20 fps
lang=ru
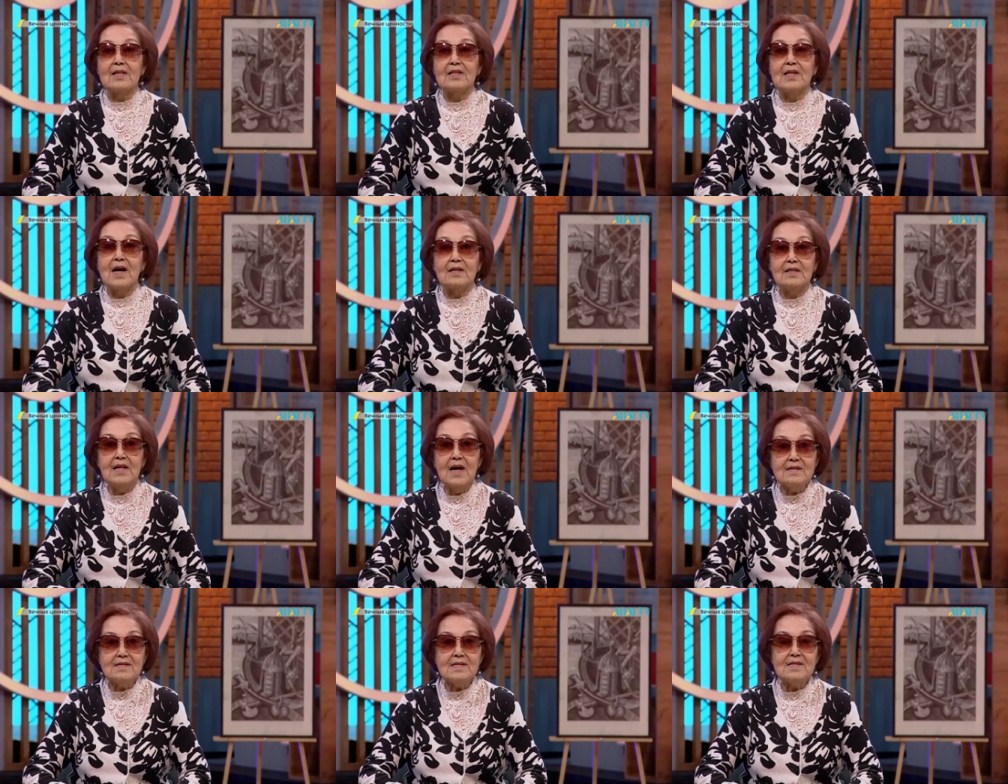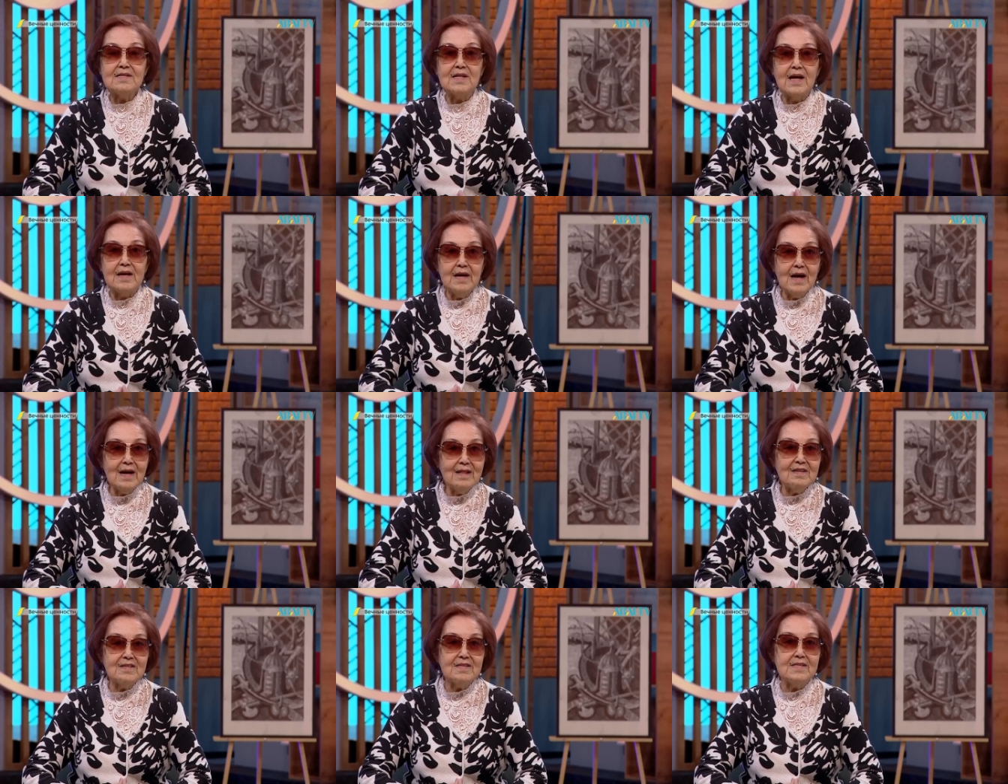Тогда
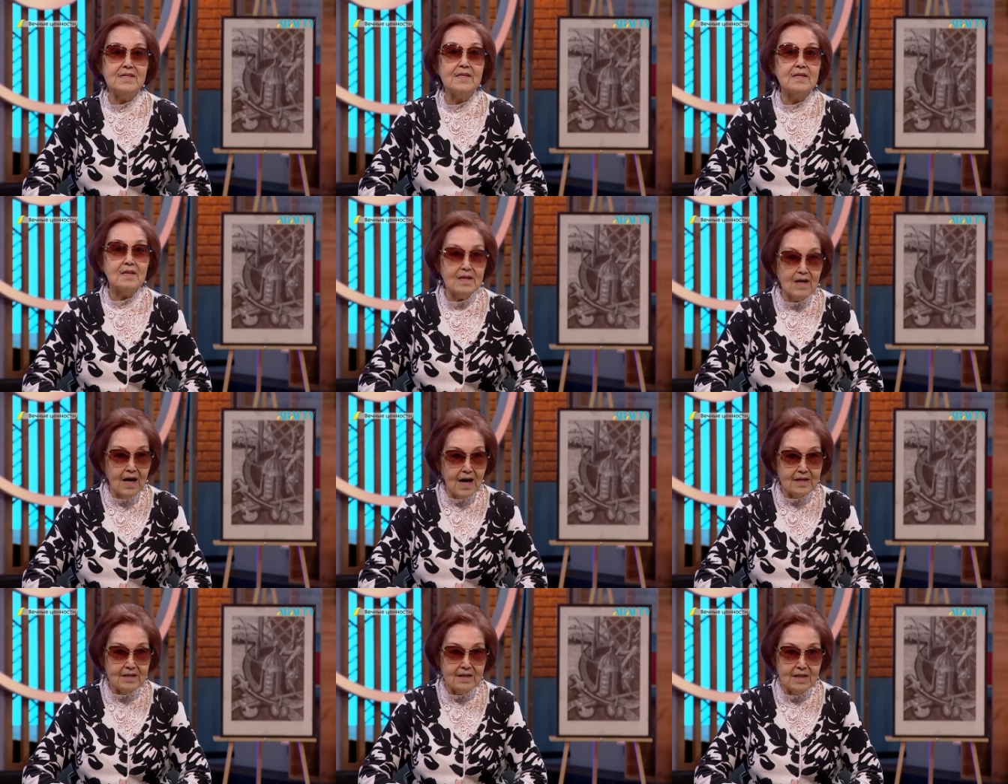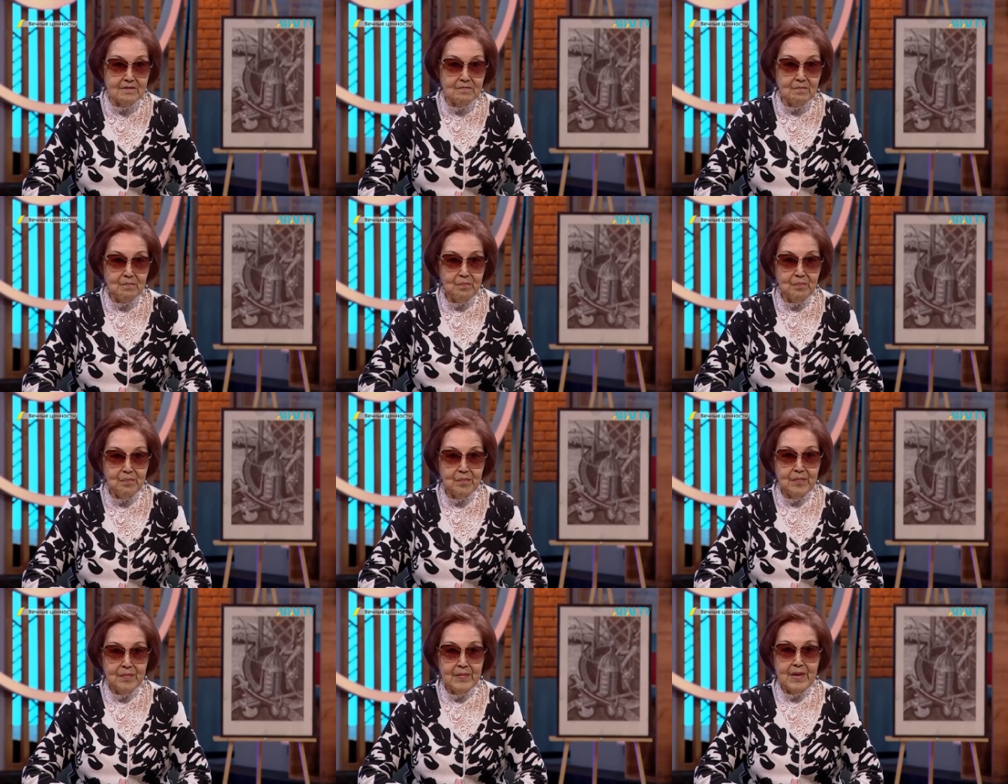состоялась декада
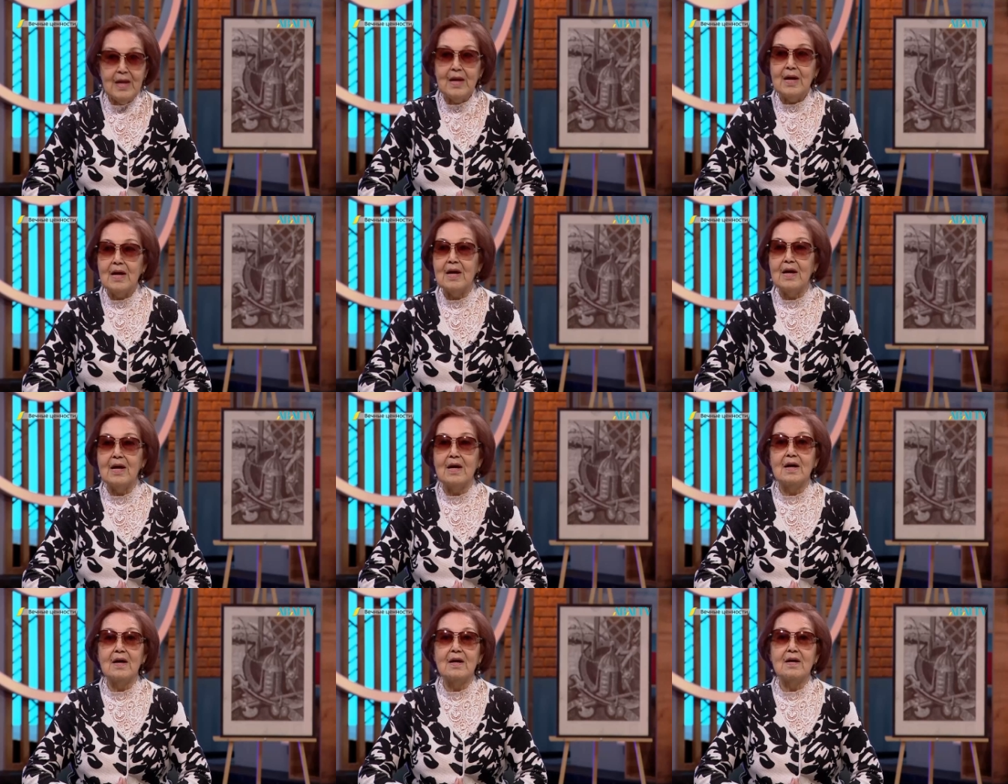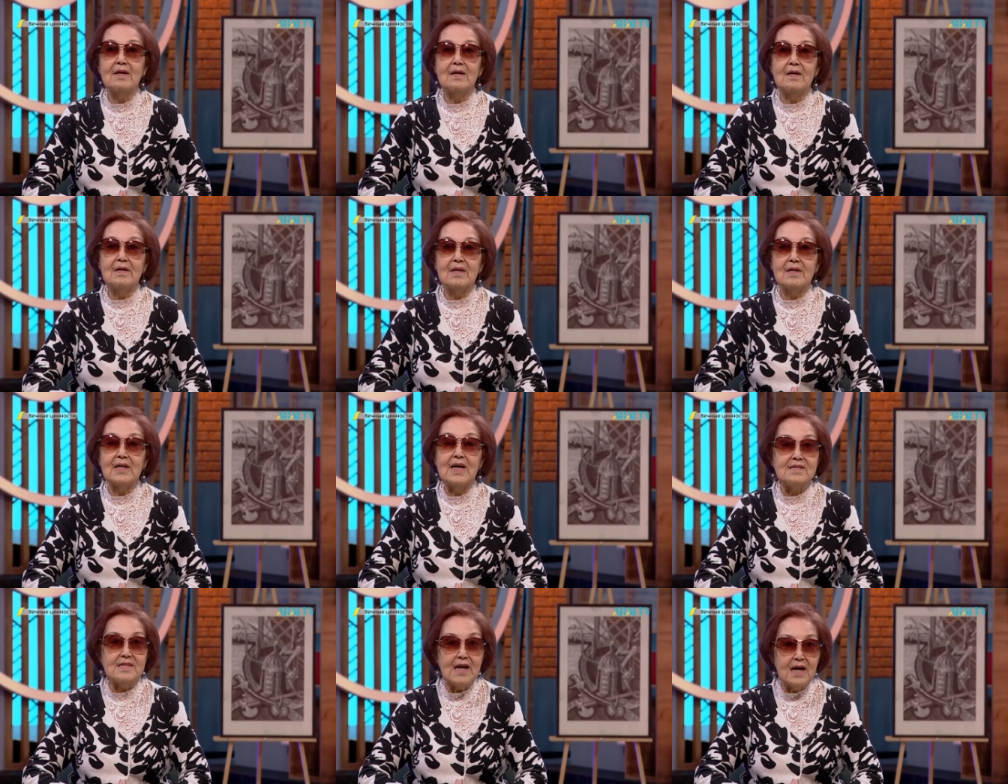э,
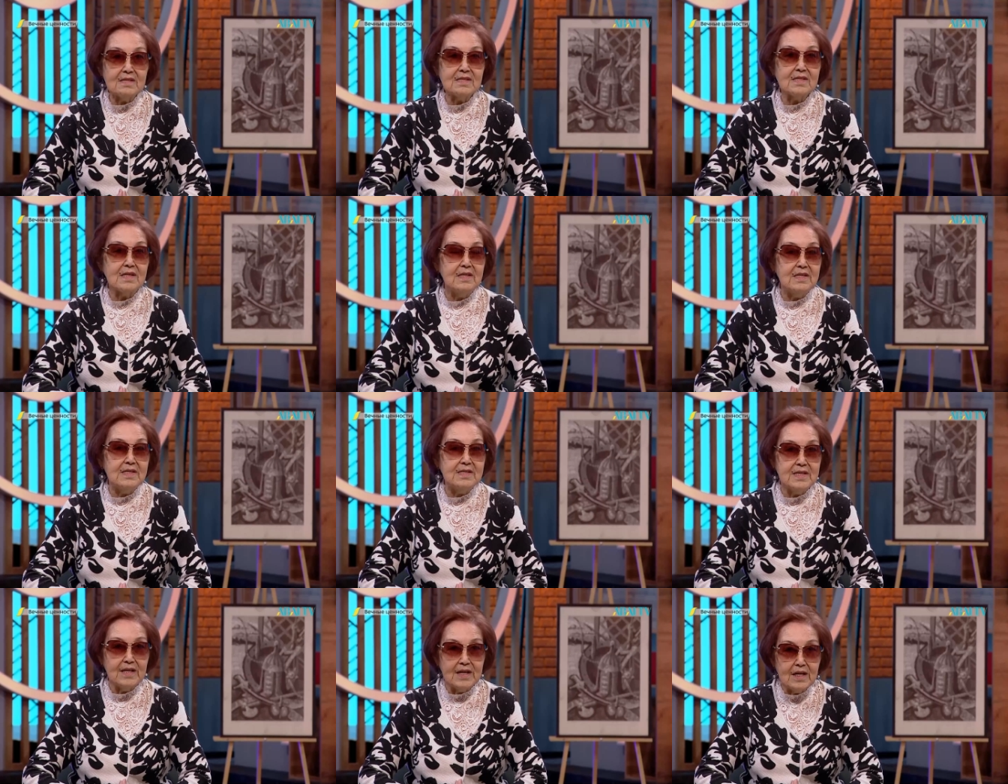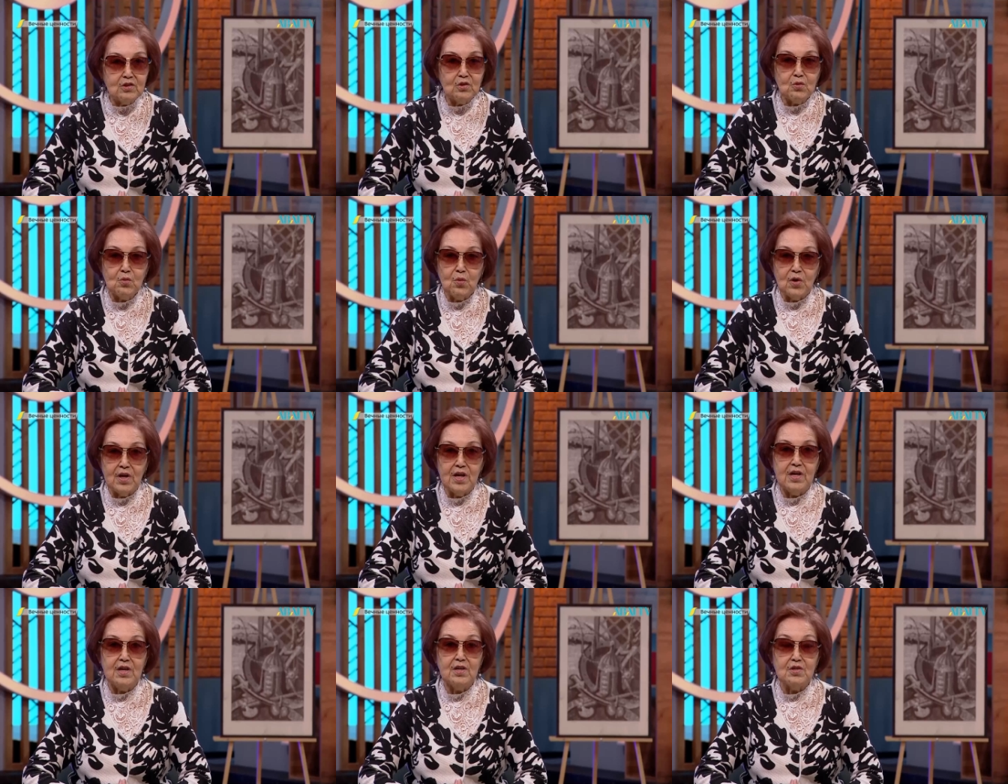казахской
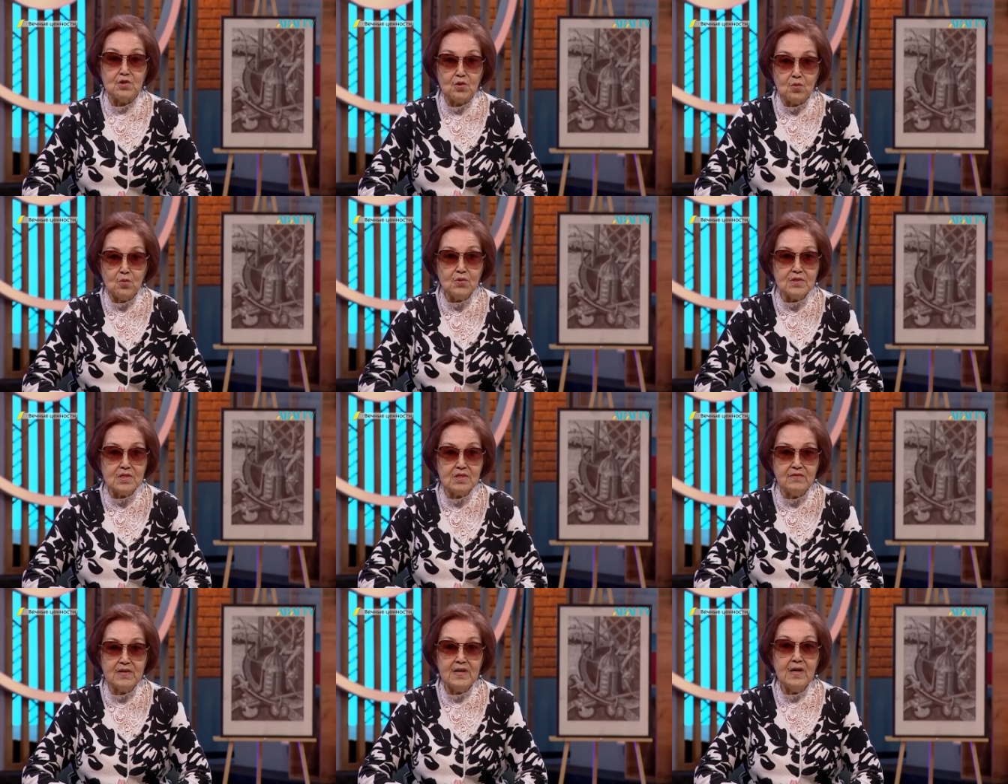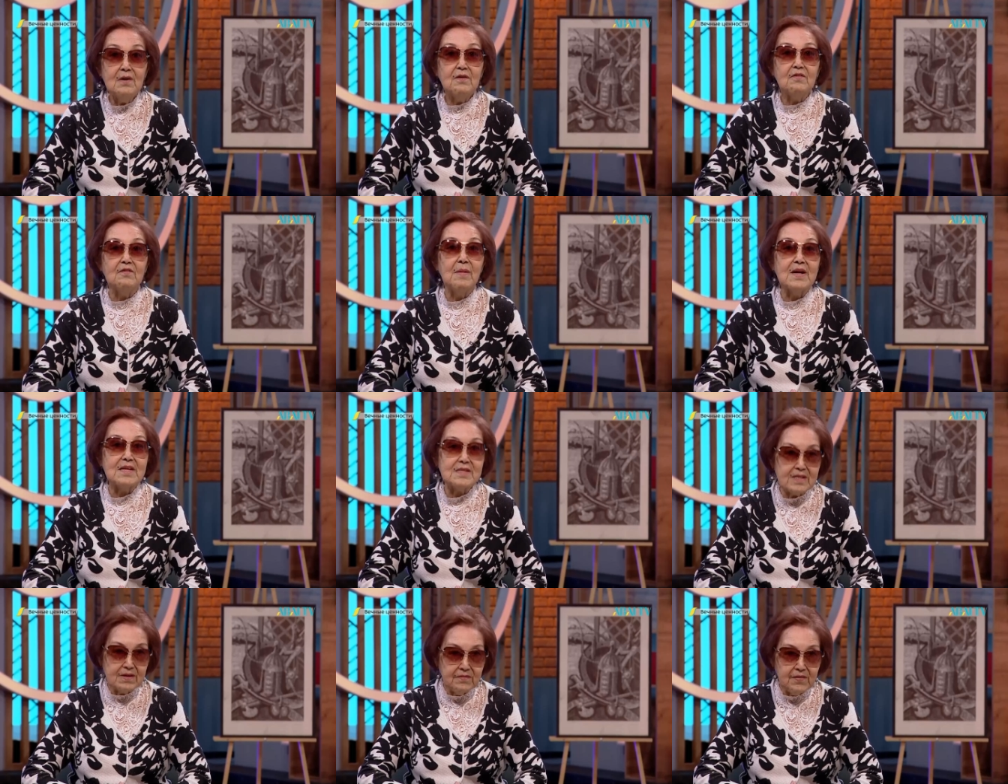литературы и искусства в
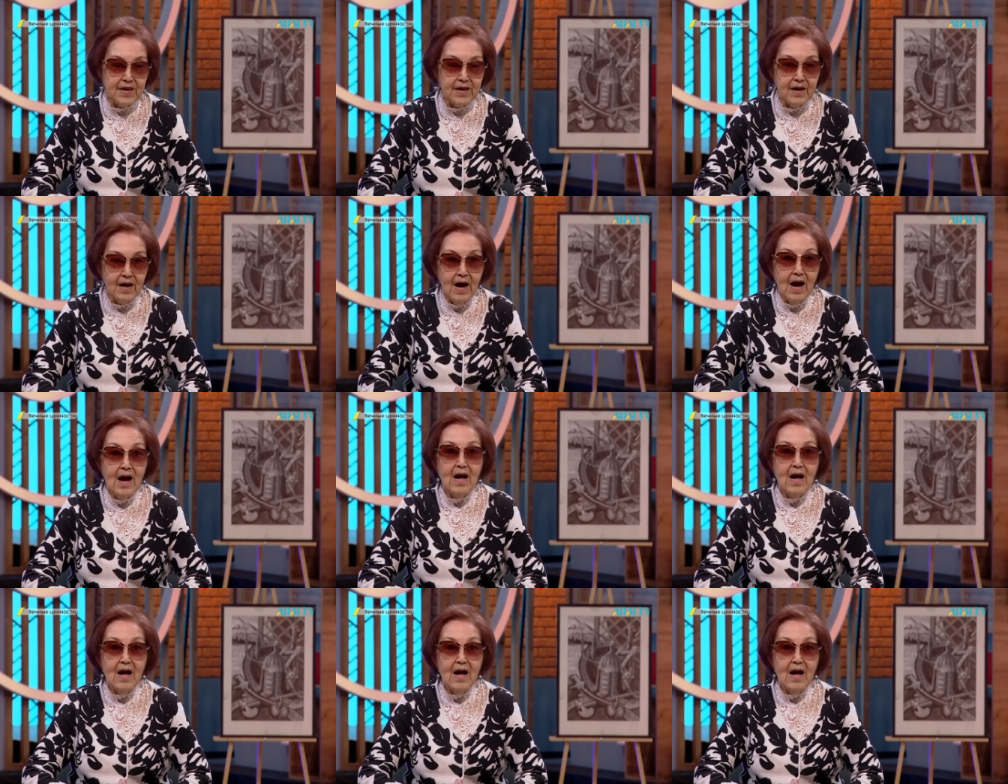Москве.